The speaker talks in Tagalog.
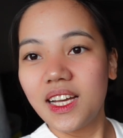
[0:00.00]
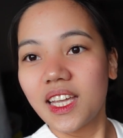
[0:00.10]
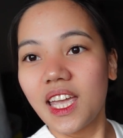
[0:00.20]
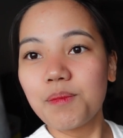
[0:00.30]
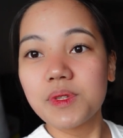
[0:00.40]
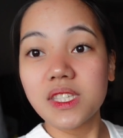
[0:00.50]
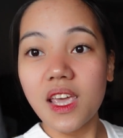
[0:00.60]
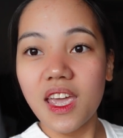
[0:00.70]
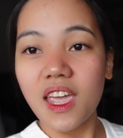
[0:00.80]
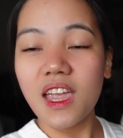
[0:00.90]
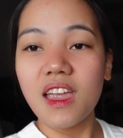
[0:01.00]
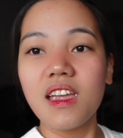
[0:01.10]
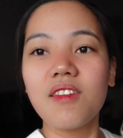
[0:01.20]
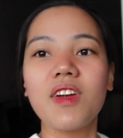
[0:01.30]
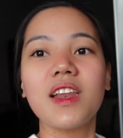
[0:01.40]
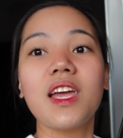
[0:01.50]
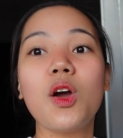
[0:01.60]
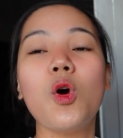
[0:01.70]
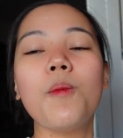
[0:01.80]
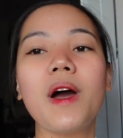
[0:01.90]
Keep safe and
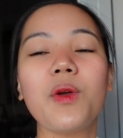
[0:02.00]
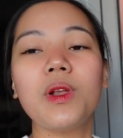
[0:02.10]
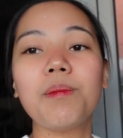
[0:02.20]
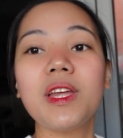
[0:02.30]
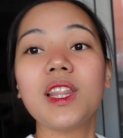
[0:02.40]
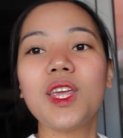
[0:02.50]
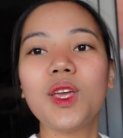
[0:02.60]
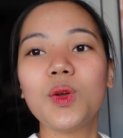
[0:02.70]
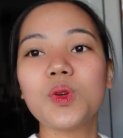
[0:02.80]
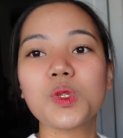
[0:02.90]
I hope I will meet you